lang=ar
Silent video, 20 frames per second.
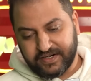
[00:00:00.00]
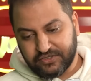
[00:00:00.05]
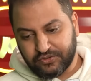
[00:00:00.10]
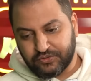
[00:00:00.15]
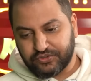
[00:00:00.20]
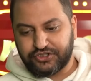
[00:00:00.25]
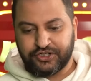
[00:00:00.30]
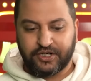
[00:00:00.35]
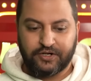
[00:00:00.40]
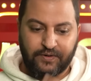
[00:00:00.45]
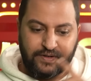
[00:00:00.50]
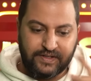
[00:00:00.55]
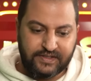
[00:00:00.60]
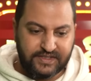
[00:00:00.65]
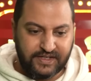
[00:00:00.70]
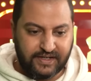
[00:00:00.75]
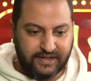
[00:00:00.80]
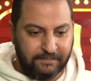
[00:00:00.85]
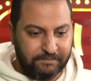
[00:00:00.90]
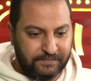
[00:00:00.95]
عايزكم تشتركوا على
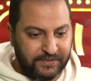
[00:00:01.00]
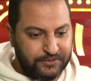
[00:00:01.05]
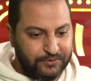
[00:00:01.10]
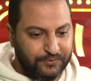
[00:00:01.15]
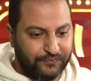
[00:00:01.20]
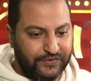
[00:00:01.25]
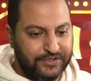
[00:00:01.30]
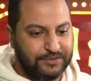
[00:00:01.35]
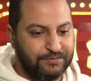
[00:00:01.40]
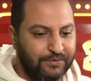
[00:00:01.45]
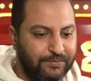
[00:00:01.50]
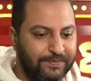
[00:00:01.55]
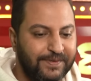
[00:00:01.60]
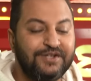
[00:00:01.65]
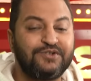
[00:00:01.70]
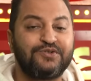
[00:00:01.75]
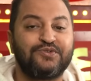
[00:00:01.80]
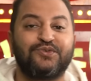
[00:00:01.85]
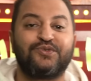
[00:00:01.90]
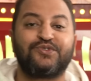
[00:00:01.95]
انستجرام بيجي وفيسبوك
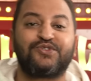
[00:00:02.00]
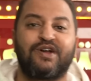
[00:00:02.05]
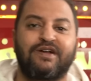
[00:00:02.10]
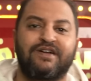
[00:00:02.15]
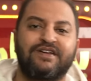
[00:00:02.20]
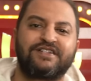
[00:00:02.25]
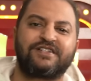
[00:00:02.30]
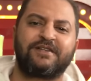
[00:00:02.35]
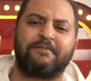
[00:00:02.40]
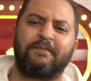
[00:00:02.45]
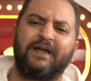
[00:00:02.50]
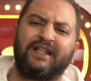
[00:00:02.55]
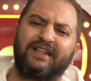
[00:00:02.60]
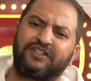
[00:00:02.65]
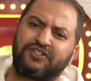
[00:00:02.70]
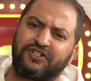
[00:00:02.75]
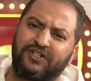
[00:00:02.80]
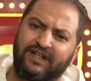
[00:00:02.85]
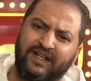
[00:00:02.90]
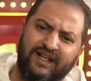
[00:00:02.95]
بيجي وتدوسوا على جرس التنبيهات
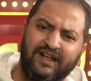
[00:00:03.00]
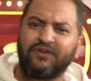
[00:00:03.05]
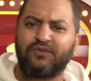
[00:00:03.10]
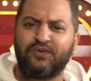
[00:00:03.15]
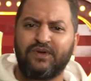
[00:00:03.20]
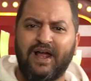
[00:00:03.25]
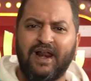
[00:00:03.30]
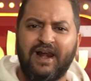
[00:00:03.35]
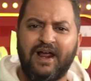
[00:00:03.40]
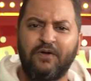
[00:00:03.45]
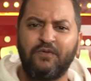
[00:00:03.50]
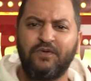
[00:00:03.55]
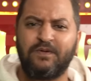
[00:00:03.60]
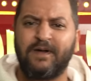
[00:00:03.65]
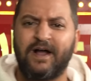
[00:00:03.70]
عشان تجيلكم الحلقه اول